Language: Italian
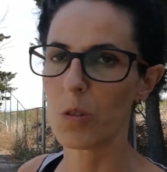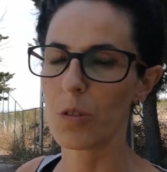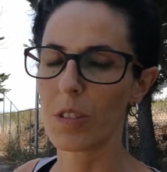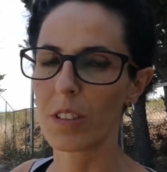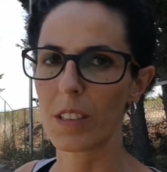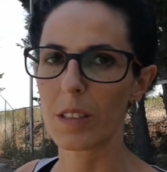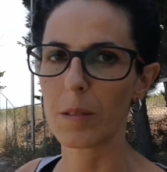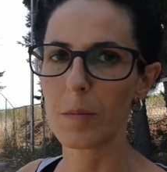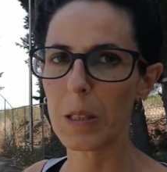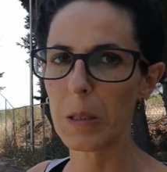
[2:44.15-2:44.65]

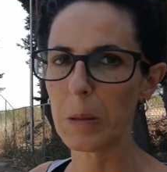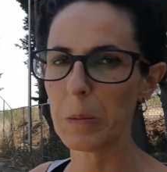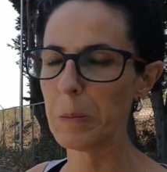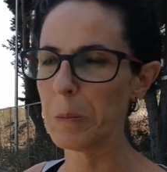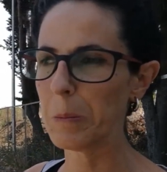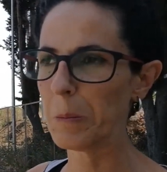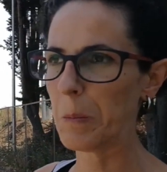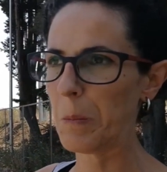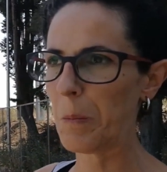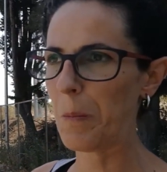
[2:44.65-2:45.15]
Qual è l'appello
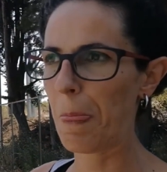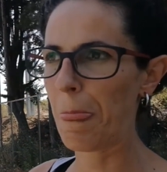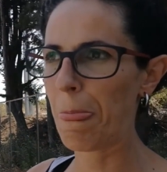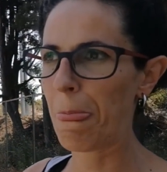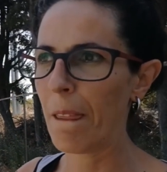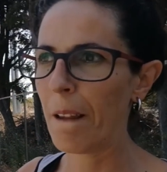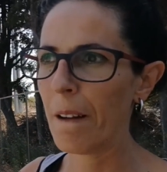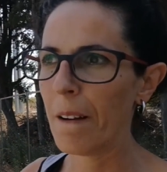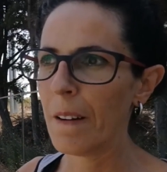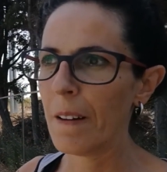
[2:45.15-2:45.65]
che volete
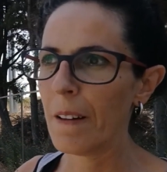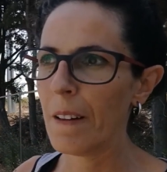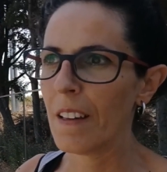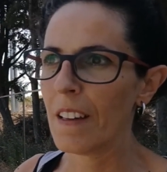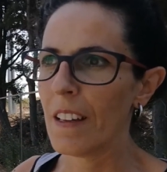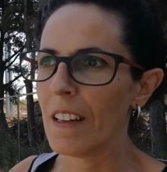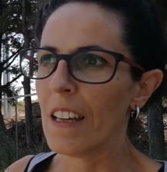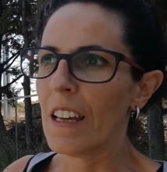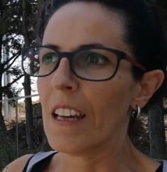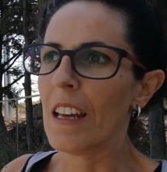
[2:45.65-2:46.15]
rivolgere?
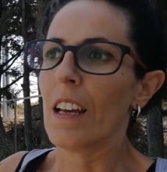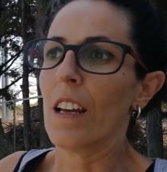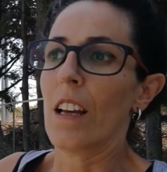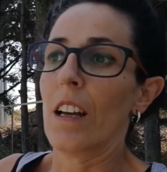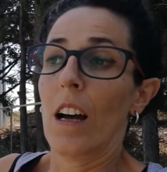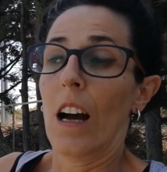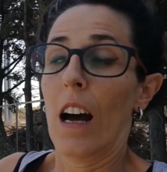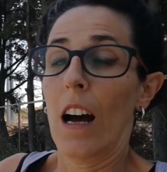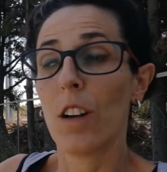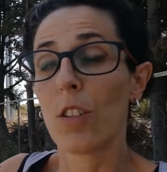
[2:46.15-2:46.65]

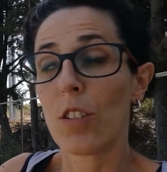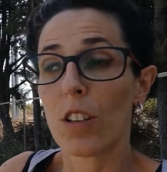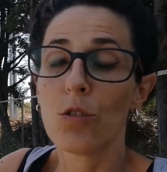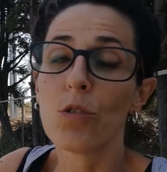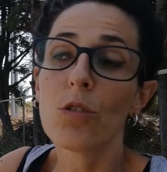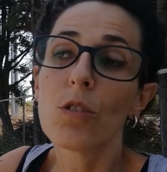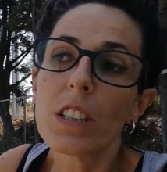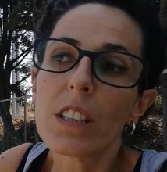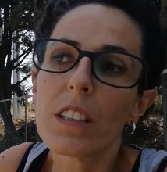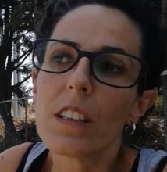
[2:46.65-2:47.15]
Allora,
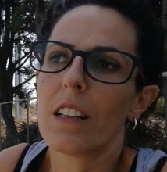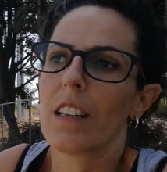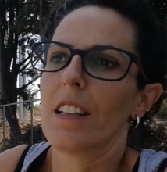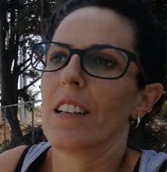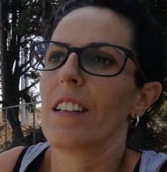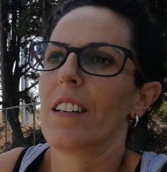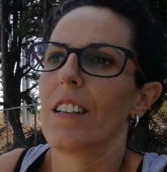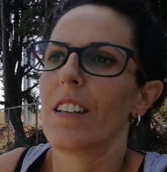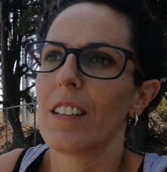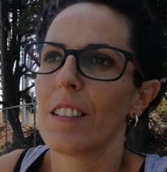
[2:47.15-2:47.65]
noi
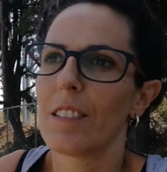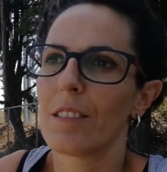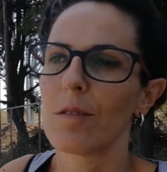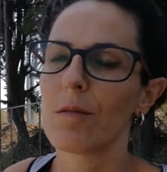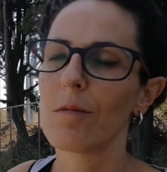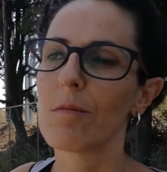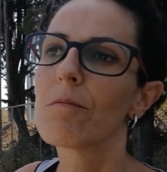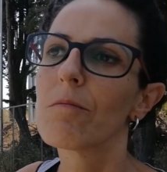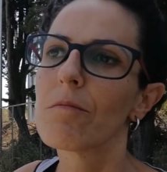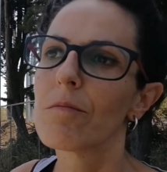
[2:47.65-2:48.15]
eh,
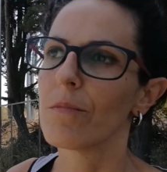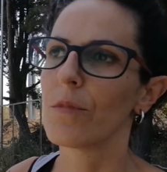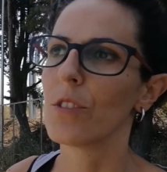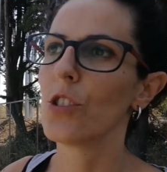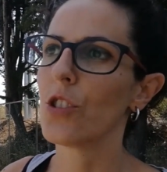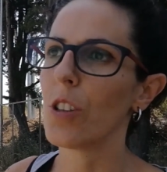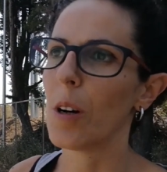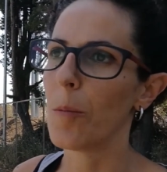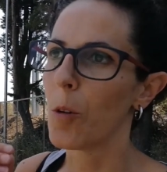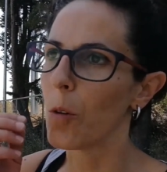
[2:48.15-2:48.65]

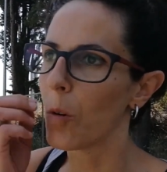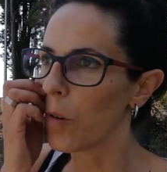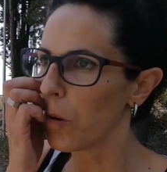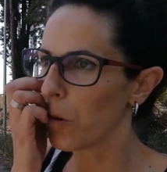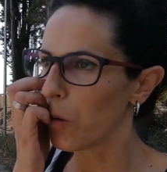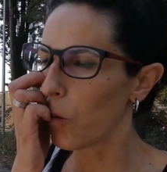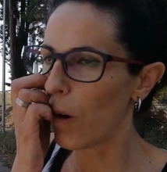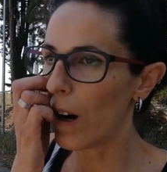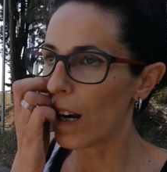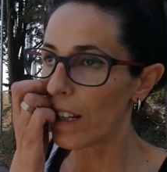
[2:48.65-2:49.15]

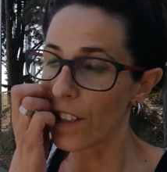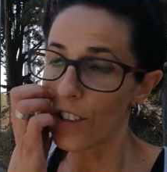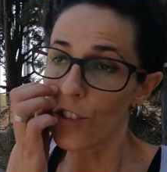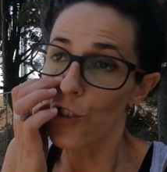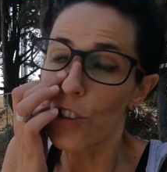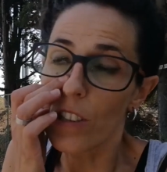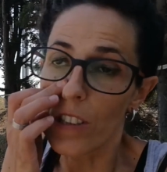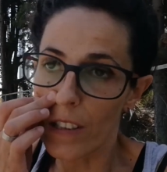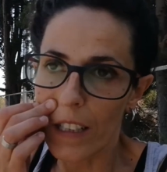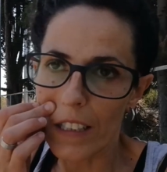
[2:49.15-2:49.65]
diciamo quali
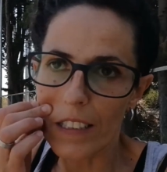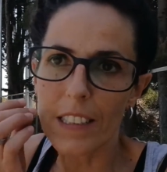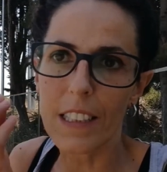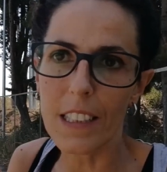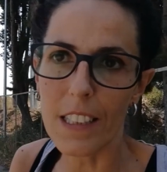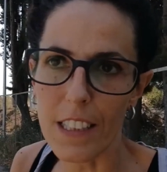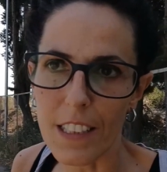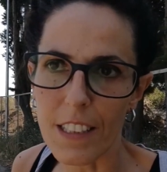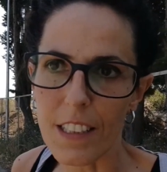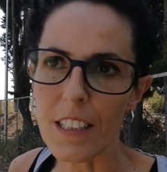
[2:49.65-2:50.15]

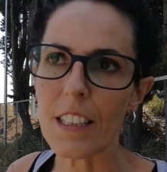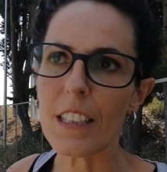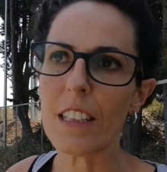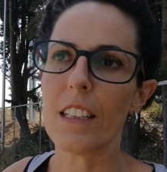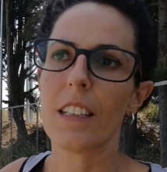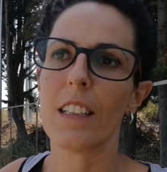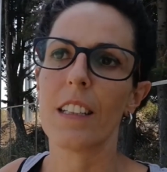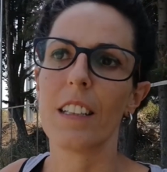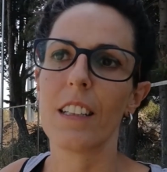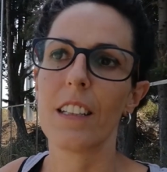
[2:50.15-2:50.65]

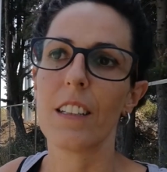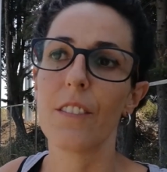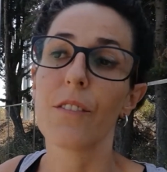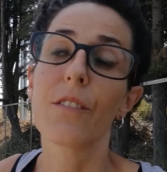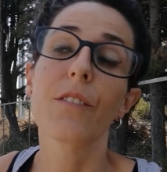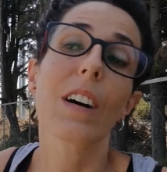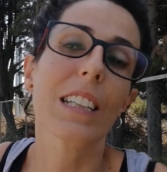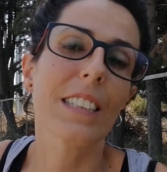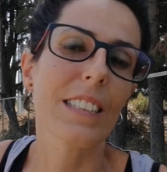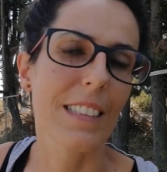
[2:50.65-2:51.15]
cittadini
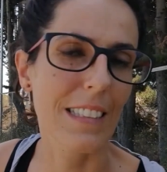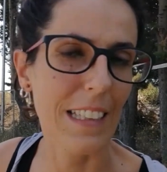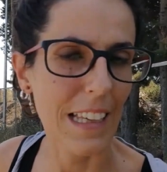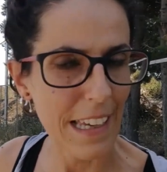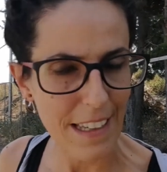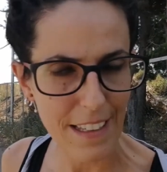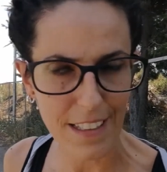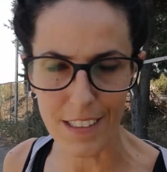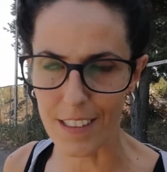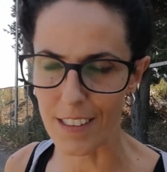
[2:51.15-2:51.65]

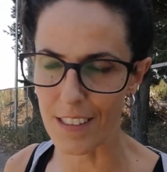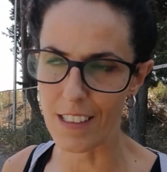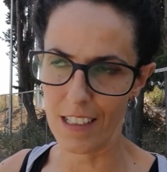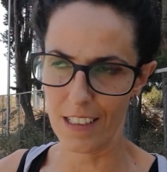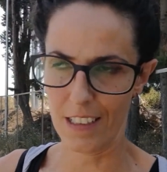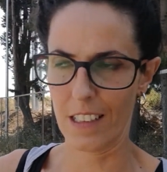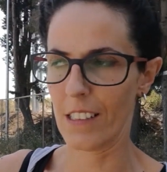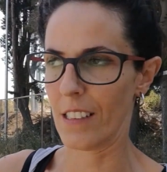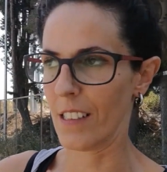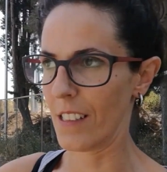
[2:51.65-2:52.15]
bastesi, eh,
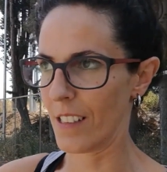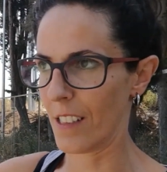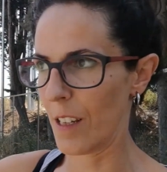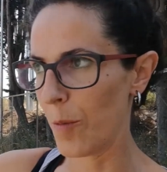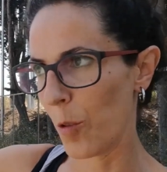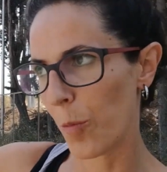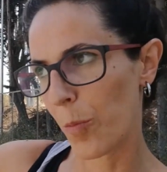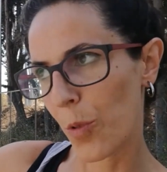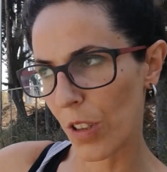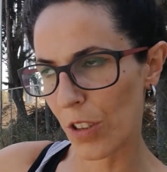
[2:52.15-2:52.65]
anche se
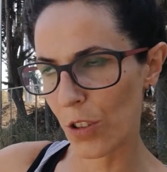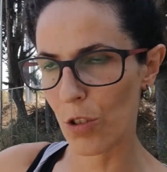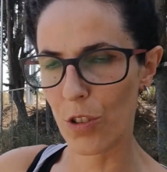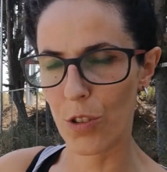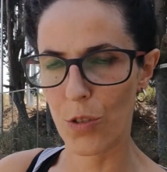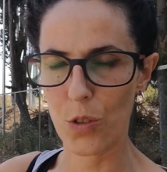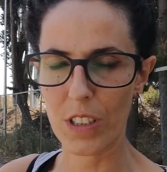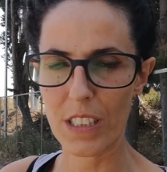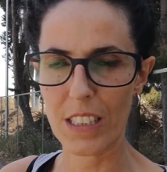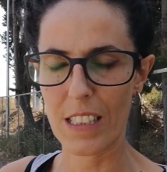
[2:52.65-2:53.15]
siamo più a
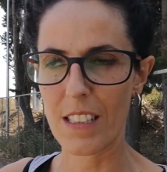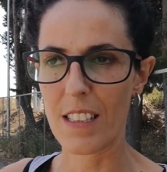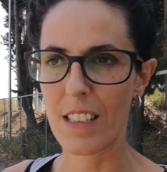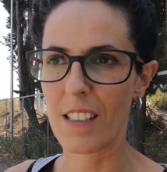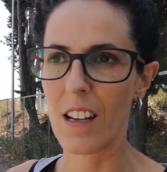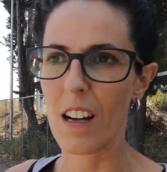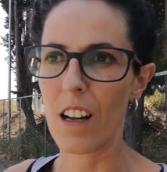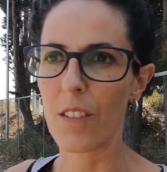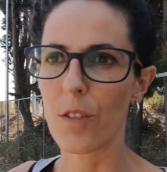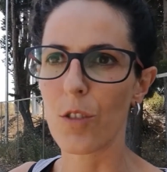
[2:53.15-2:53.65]
ridosso di San
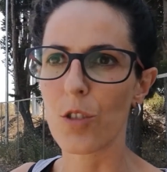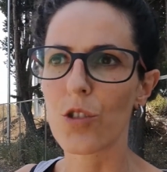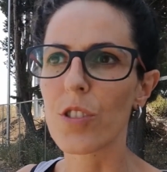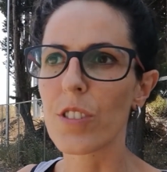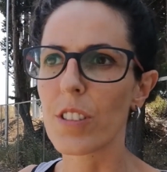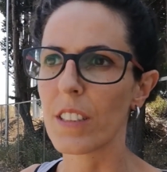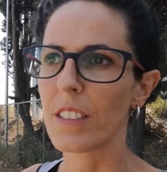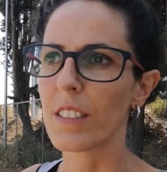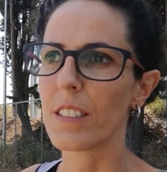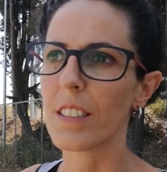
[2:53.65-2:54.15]
Salvo,
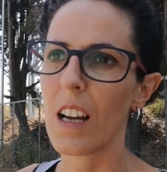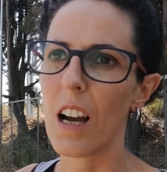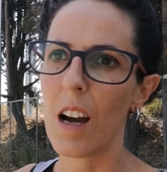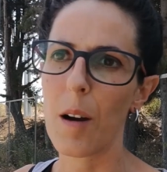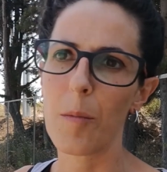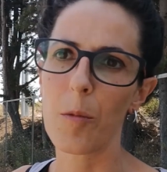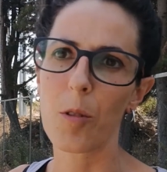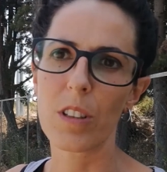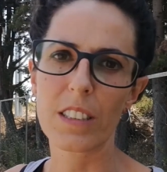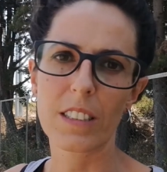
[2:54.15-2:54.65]
ci
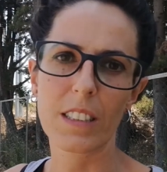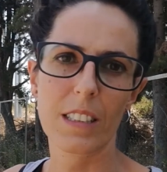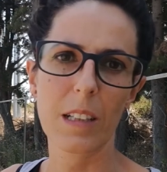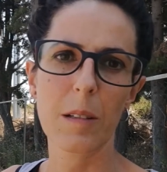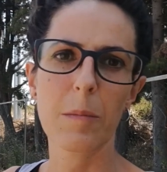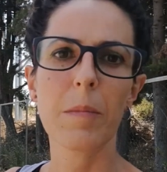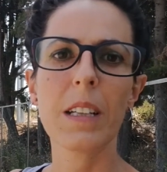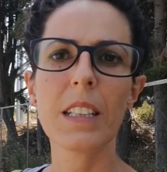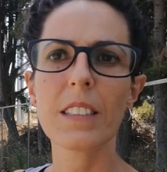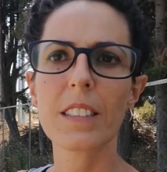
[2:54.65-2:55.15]
sentiamo
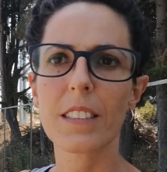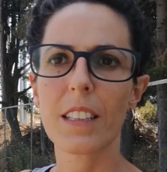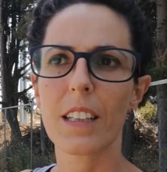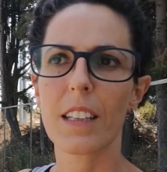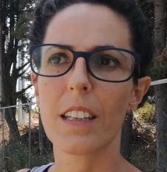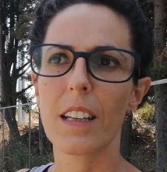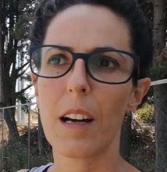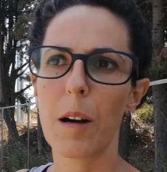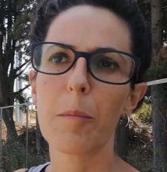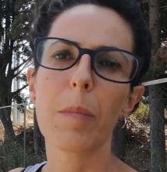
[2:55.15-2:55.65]

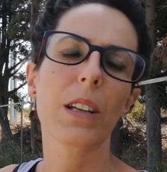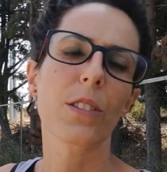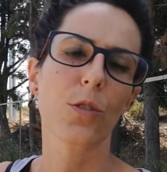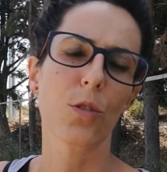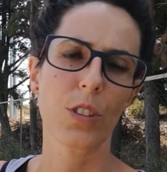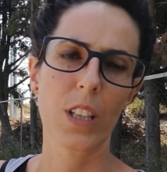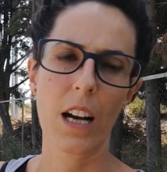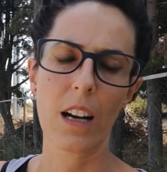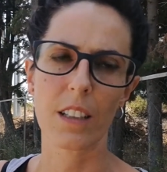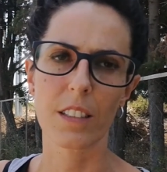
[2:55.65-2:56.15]
letteralmente
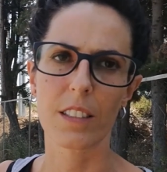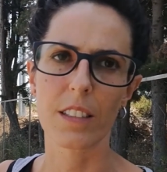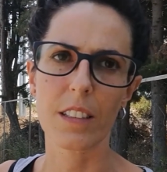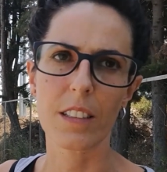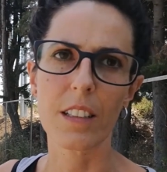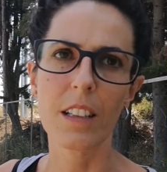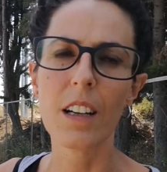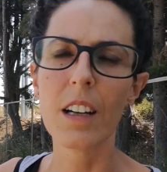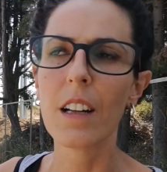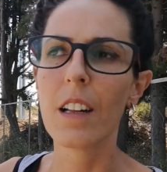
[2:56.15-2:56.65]
abbandonati.